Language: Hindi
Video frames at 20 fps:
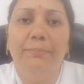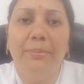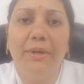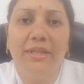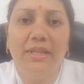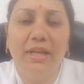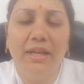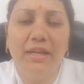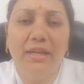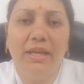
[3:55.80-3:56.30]

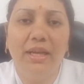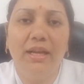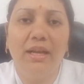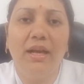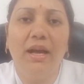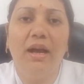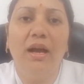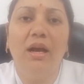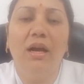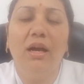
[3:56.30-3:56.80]
बदलने
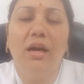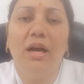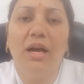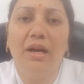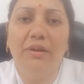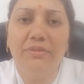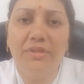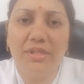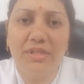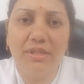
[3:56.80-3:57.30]
का
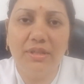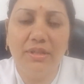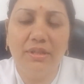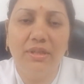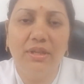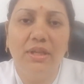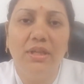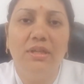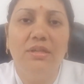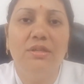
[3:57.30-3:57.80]

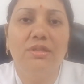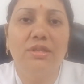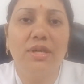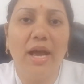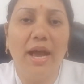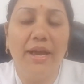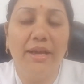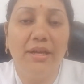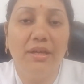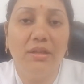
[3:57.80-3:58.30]
अवसर
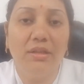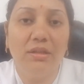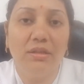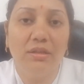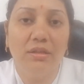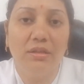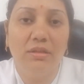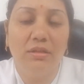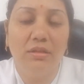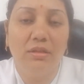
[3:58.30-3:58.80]
शायद
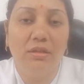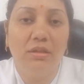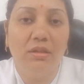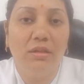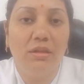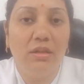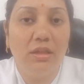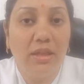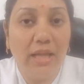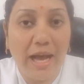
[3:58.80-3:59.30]

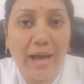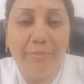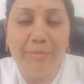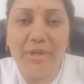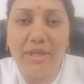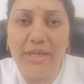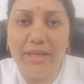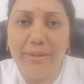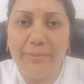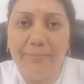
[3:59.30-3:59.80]
ना
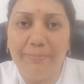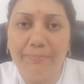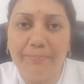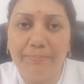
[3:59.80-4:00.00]
मिले